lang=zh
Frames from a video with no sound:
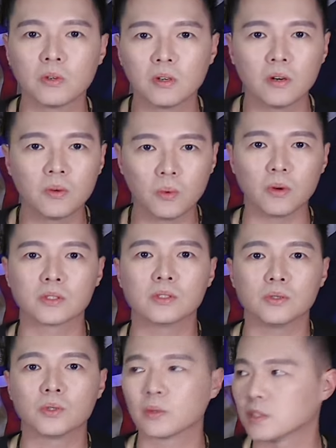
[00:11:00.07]
说哦，我
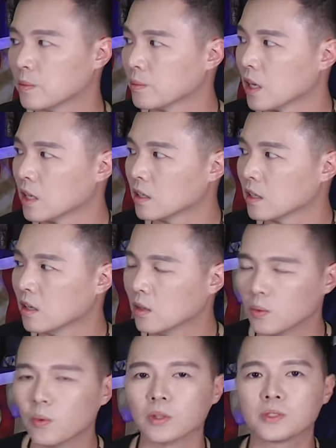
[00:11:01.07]
是中间派的，
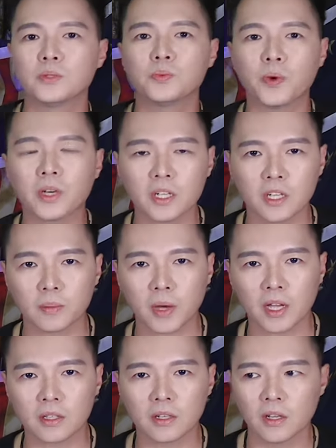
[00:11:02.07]
我是温和
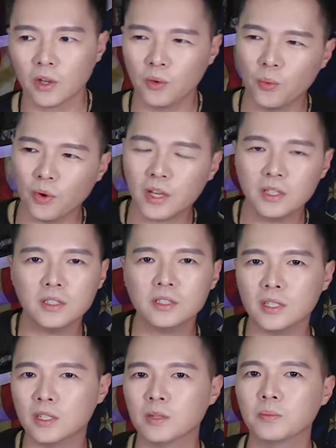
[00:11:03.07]
派的，我跟那
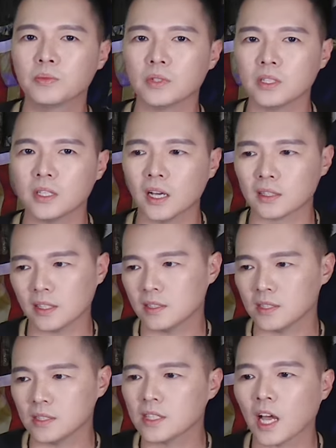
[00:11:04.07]
些人不一样。
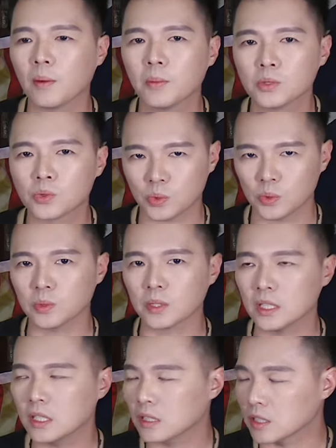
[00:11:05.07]
但其实他们所有
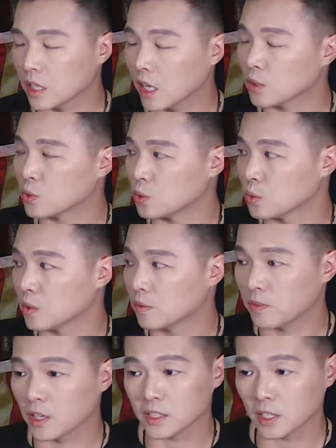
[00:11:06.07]
的议程还有所有
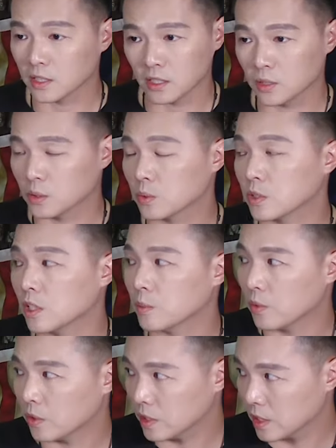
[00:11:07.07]
的方向，其实都是一
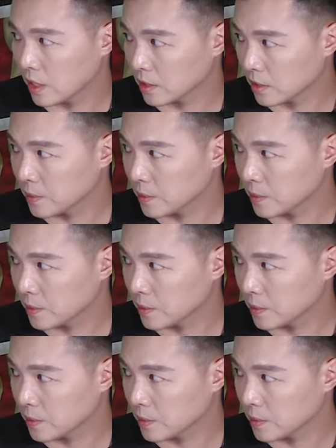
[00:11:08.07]
模一样